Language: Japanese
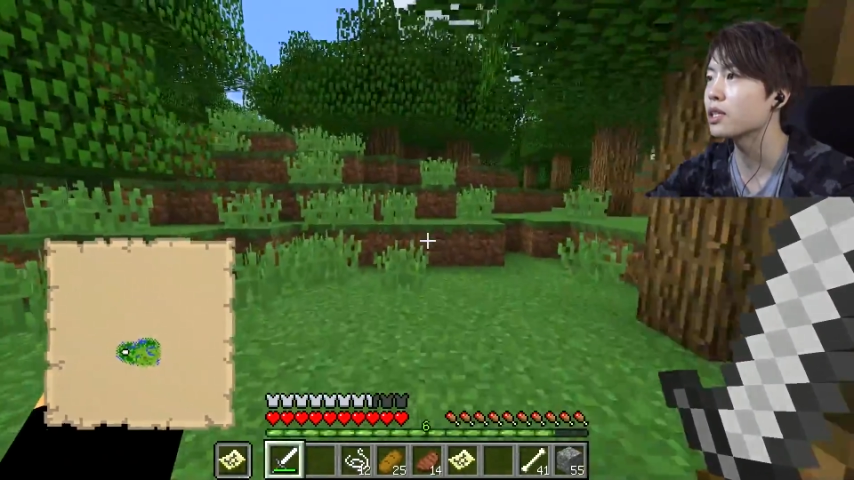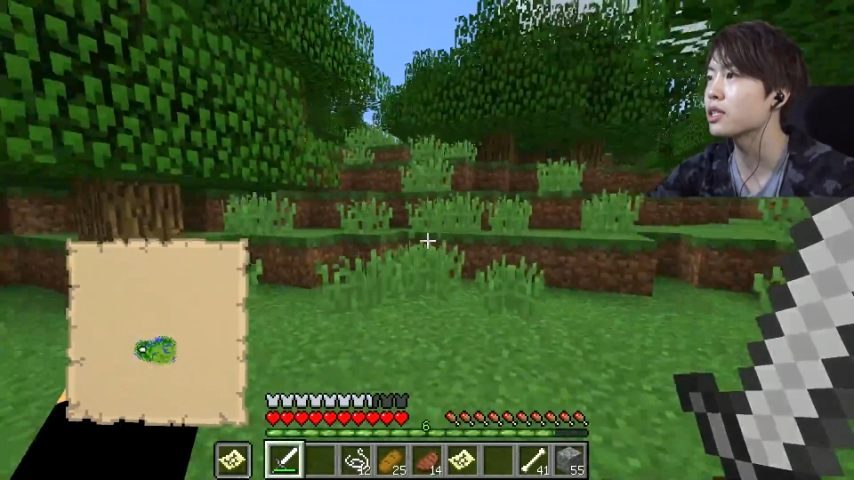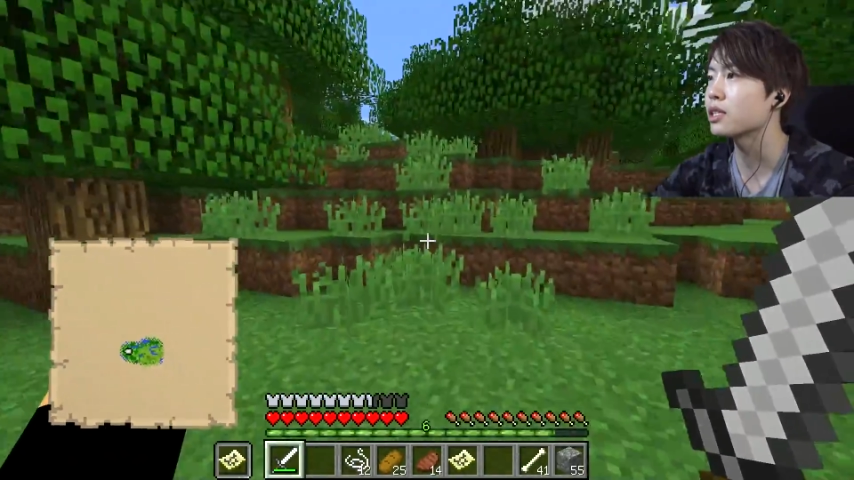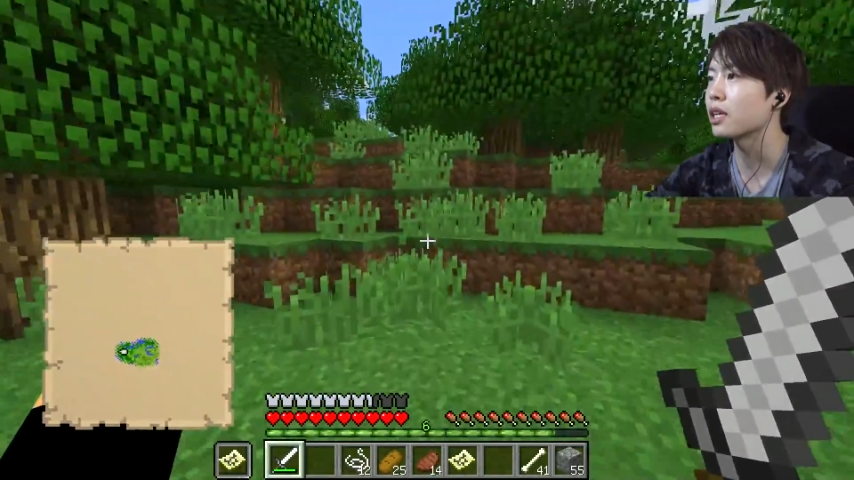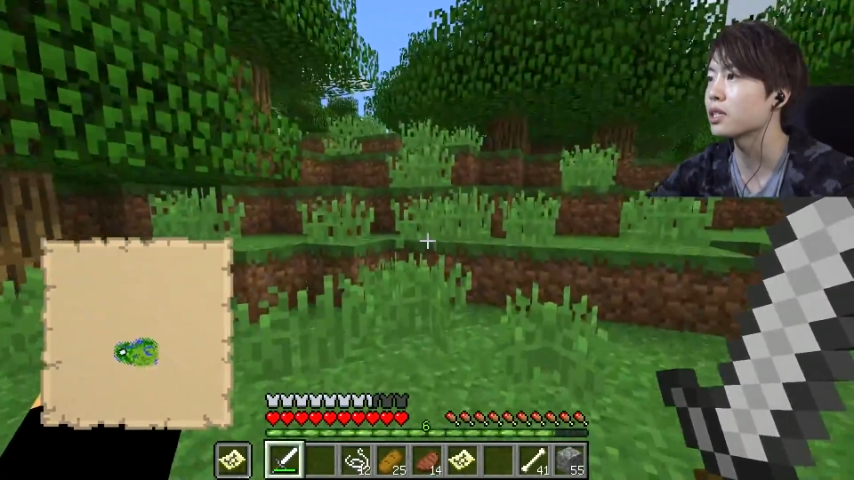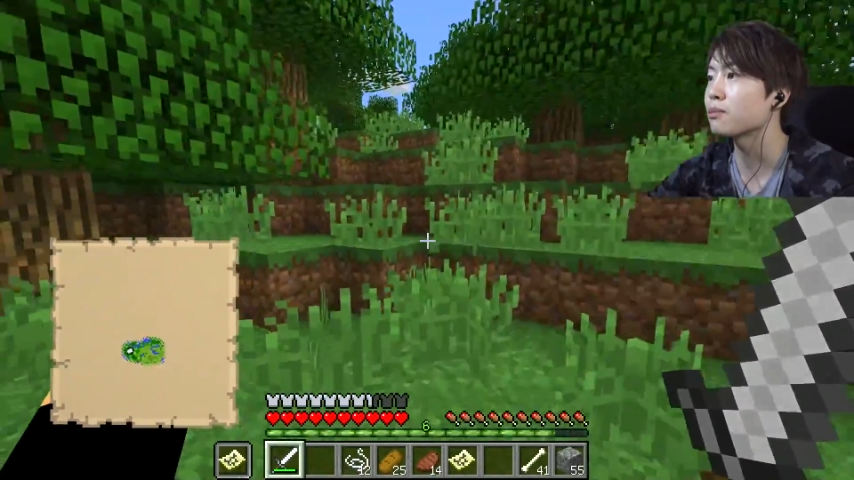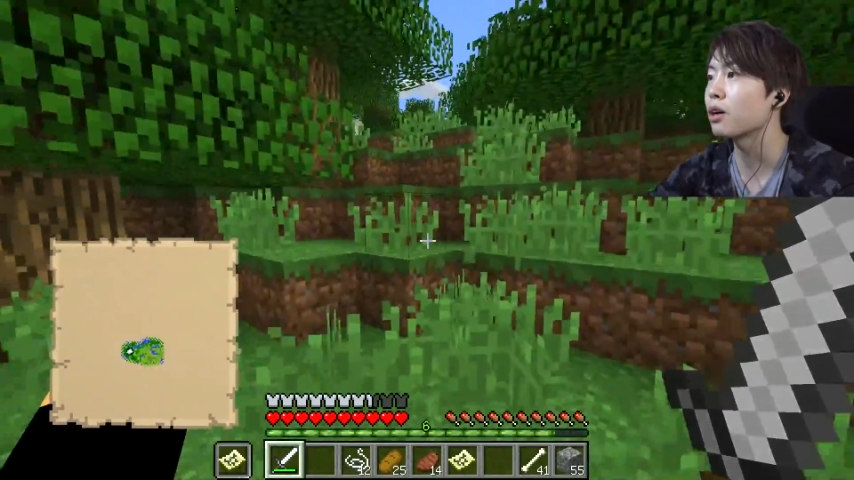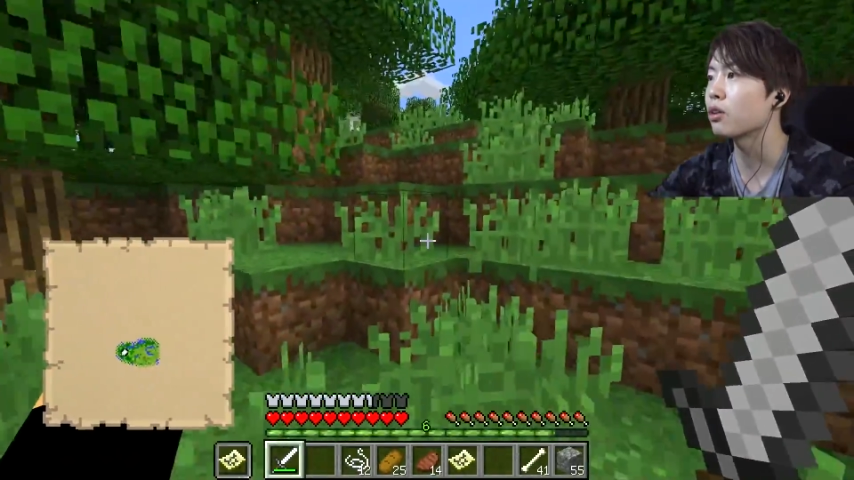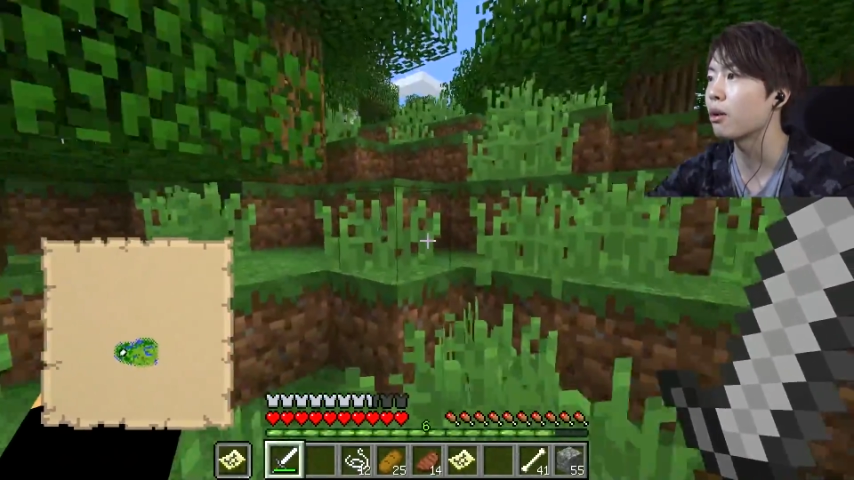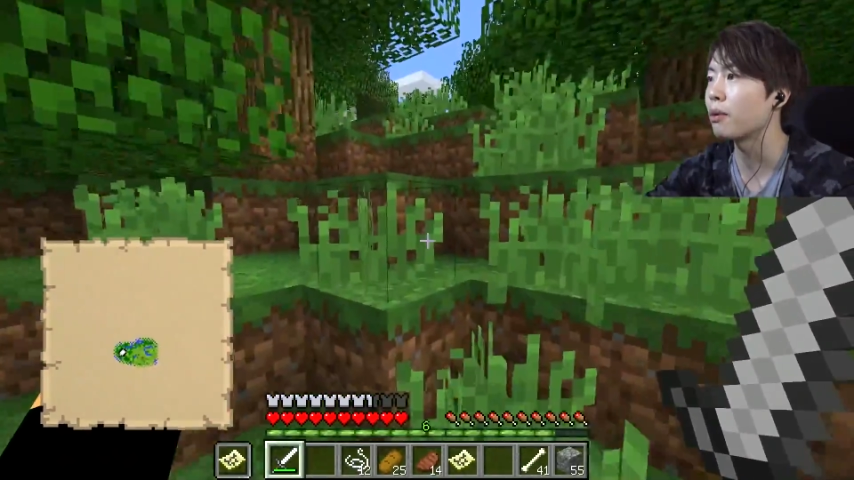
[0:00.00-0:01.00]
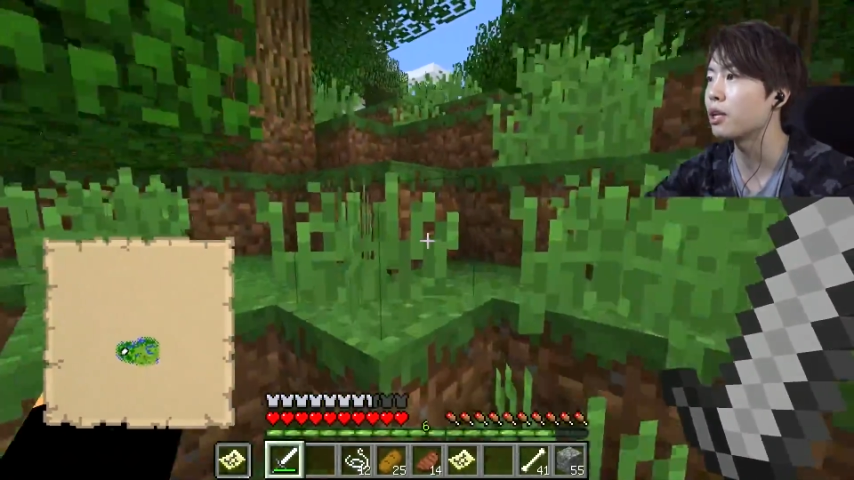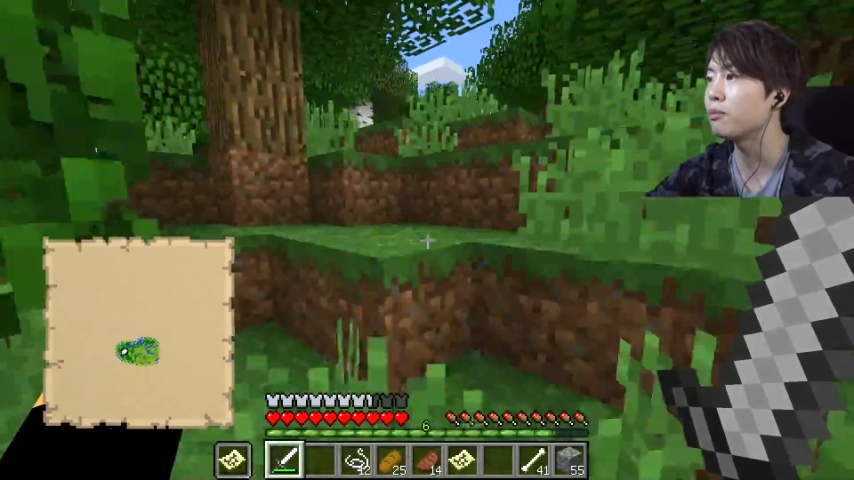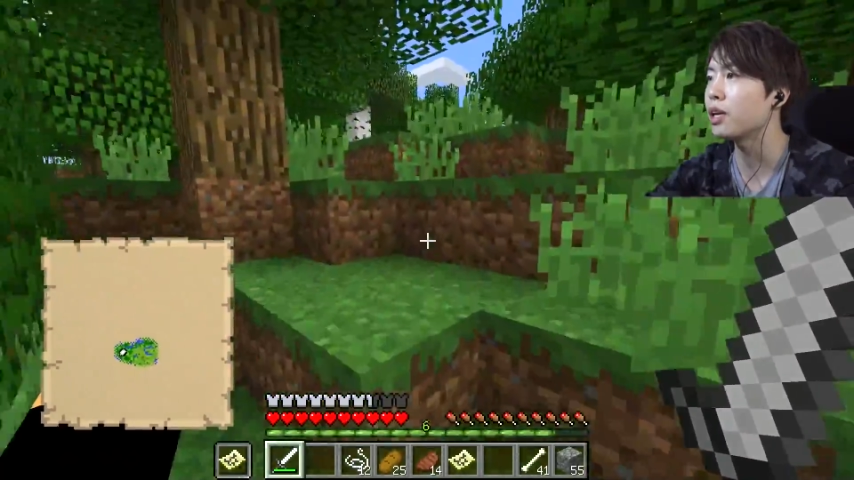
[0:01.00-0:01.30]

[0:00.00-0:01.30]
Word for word: いしてしまうのは目に